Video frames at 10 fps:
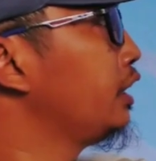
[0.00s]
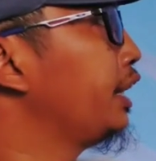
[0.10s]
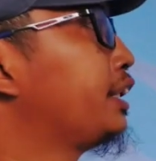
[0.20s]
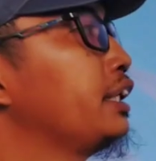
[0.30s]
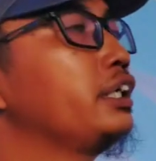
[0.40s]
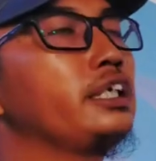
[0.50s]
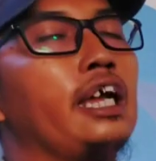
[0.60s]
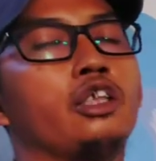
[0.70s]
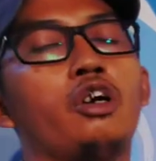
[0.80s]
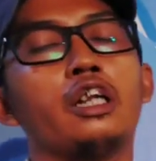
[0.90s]
yaitu
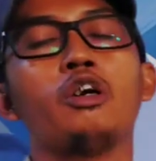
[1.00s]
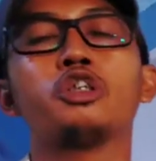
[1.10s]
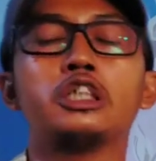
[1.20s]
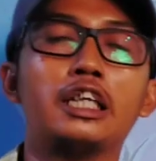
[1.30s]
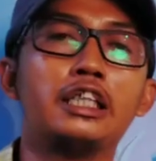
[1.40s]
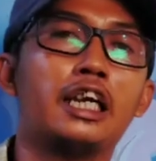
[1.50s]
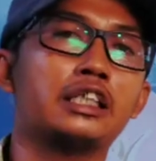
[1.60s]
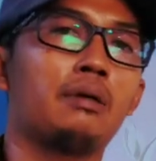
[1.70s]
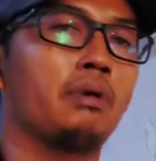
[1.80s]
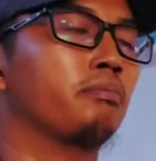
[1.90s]
yaitu adalah usia 3
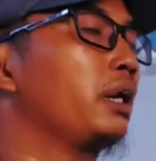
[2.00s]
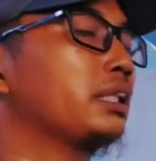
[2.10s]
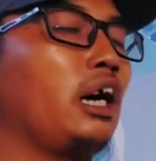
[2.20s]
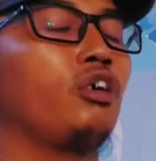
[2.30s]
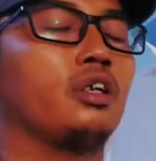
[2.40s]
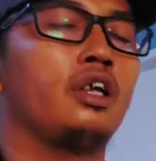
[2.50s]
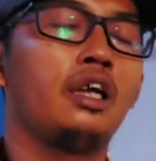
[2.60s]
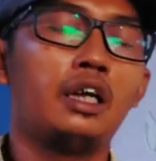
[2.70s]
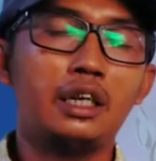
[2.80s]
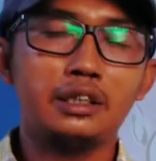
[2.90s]
sampai 4 tahun.
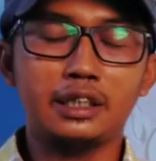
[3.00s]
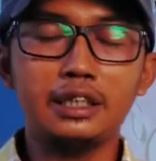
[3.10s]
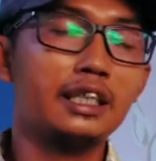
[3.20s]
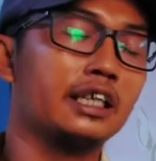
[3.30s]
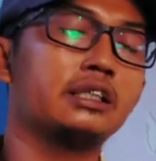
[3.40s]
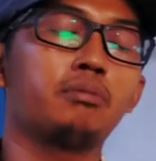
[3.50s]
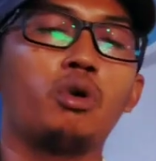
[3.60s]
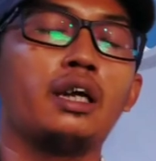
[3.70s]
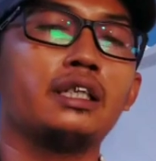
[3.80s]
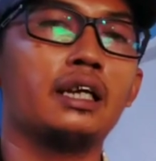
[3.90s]
Jadi nanti
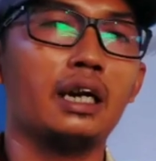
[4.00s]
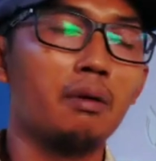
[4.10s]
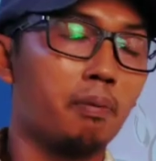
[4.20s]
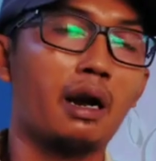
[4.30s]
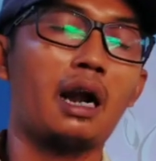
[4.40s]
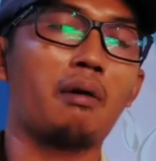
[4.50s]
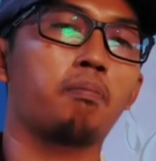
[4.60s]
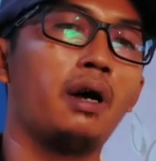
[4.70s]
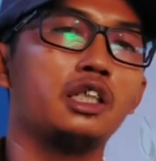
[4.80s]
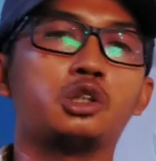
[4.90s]
kesimpulannya adalah
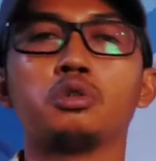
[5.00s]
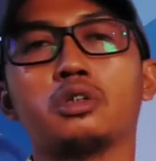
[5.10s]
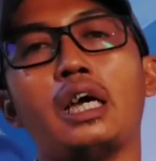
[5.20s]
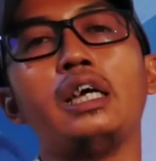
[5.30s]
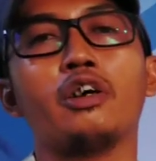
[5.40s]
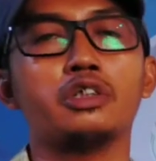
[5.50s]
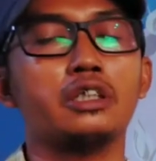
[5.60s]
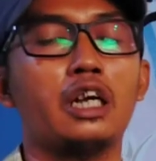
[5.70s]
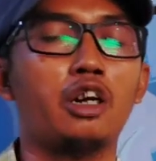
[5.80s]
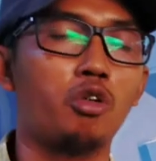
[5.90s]
berapa juta yang harus
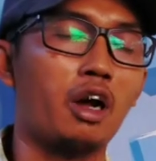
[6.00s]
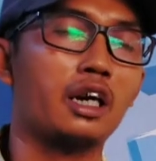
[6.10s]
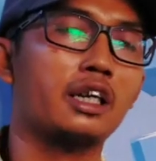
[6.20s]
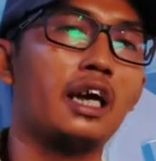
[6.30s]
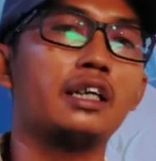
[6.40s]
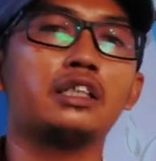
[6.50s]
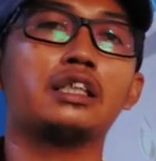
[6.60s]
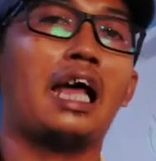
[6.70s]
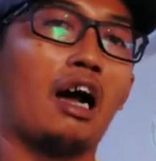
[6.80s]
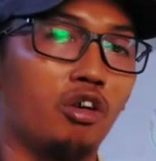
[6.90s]
kita keluarkan
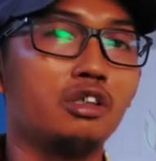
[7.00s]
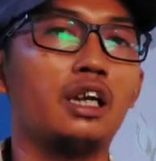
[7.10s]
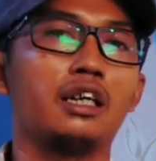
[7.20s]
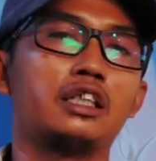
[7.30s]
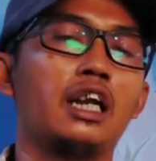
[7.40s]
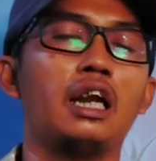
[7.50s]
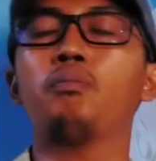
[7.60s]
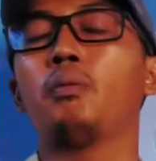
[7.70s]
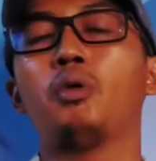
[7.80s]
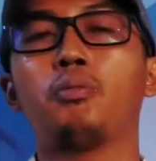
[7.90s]
setahunnya di
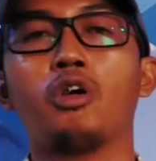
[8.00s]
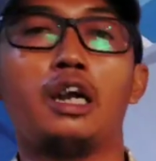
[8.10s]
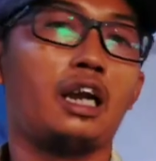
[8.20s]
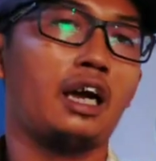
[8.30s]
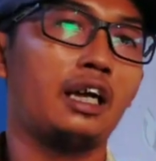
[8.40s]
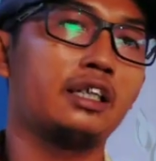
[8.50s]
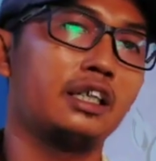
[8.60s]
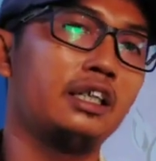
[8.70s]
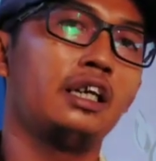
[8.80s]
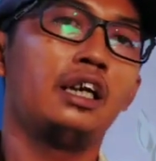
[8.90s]
dalam pemupukan lahan
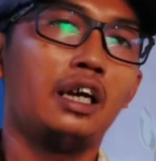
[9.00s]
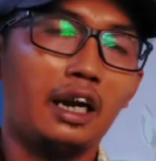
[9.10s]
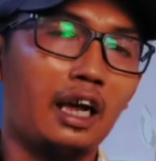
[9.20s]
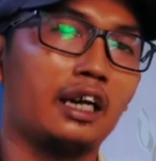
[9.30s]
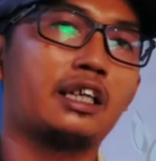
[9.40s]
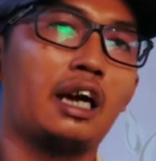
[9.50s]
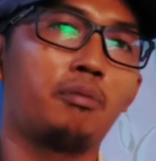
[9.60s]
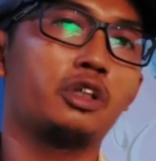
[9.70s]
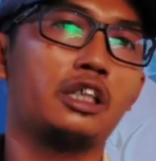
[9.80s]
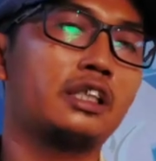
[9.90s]
di lahan
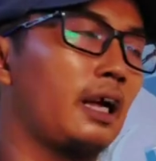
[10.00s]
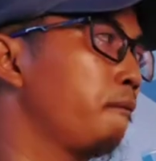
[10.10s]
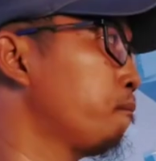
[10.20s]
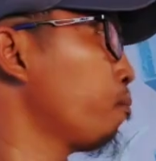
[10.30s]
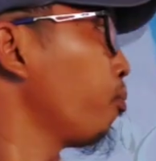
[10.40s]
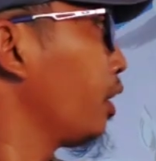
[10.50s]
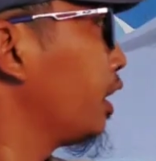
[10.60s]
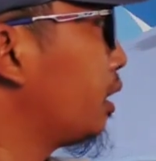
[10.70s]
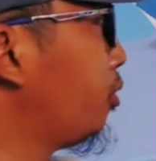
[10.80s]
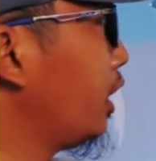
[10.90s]
gambut kita.
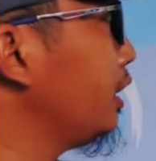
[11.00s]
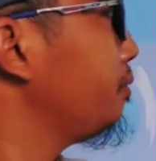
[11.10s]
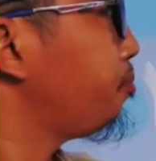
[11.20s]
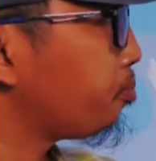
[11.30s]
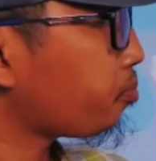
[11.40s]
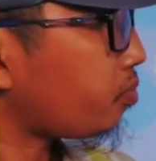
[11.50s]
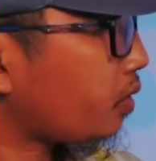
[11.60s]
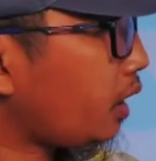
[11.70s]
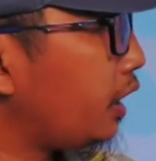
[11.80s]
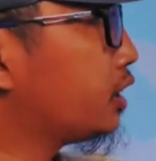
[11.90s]
Kemudian
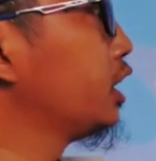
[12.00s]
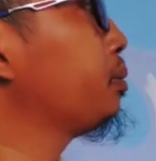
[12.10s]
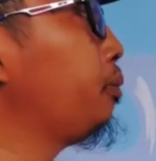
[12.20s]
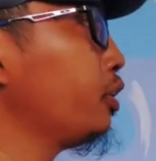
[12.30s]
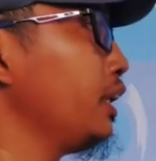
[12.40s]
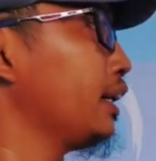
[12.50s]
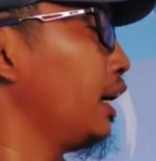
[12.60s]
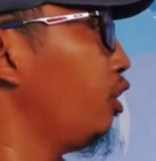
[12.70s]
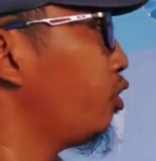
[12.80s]
Jenis pupuknya adalah